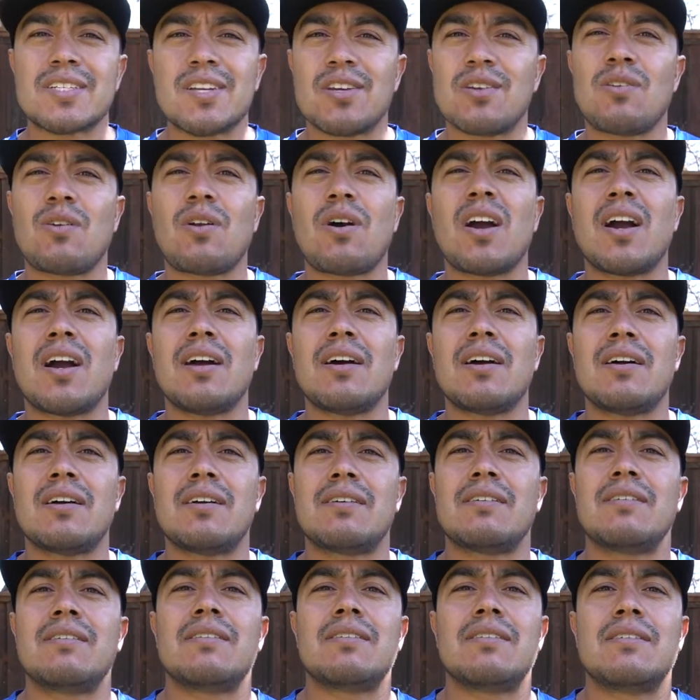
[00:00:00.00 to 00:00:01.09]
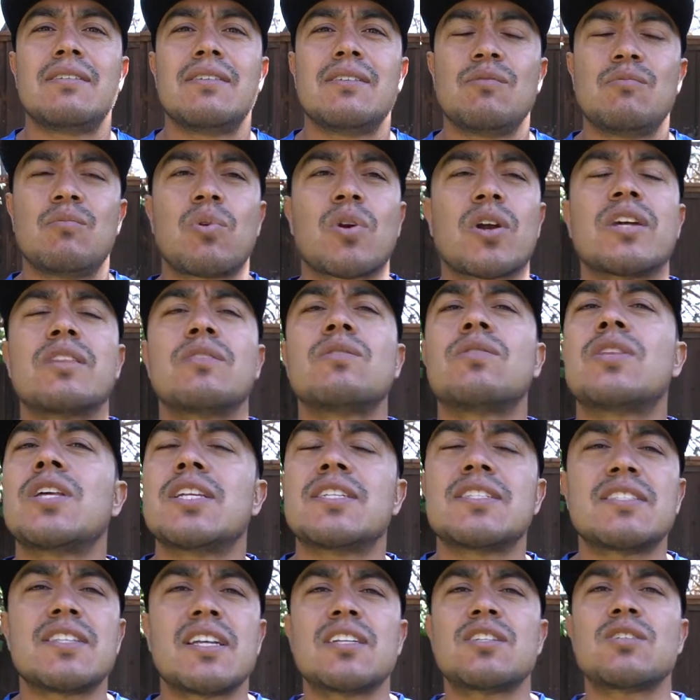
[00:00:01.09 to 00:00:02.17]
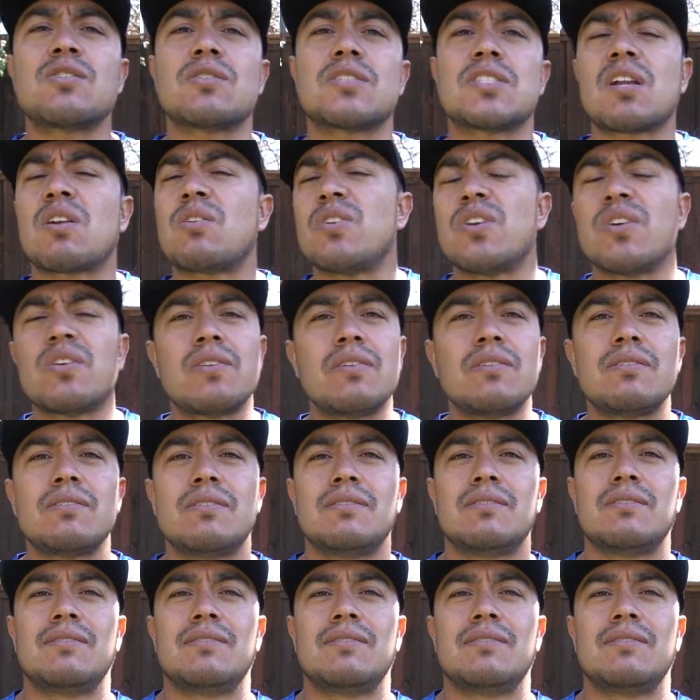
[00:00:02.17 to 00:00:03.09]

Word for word: que yo lo haga? ¿Por qué tú tienes derecho a hacerlo y yo no?